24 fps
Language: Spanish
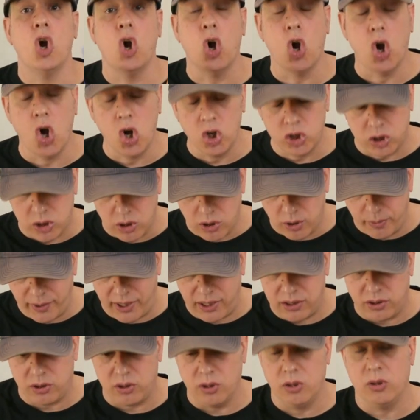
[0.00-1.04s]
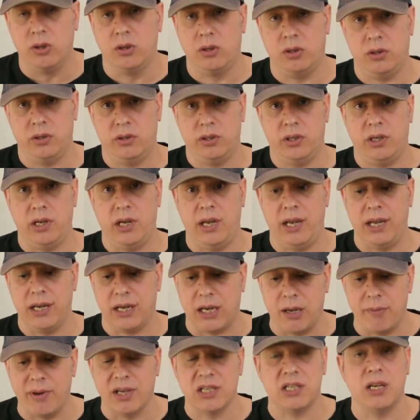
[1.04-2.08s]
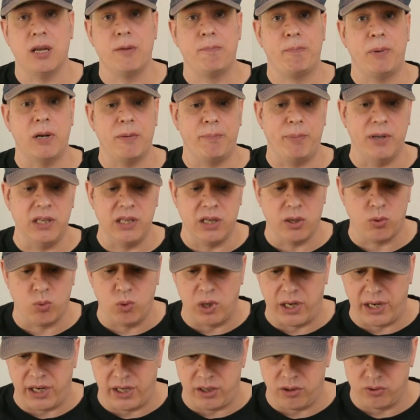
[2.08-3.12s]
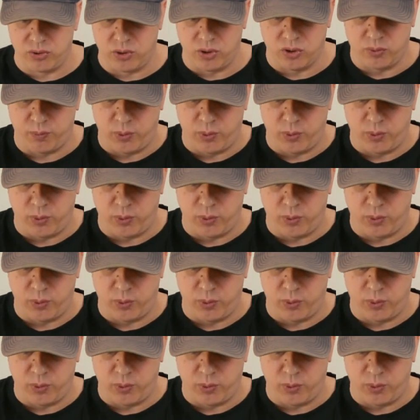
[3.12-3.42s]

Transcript: otro vector eh, que va a ser perpendicular a ellos dos.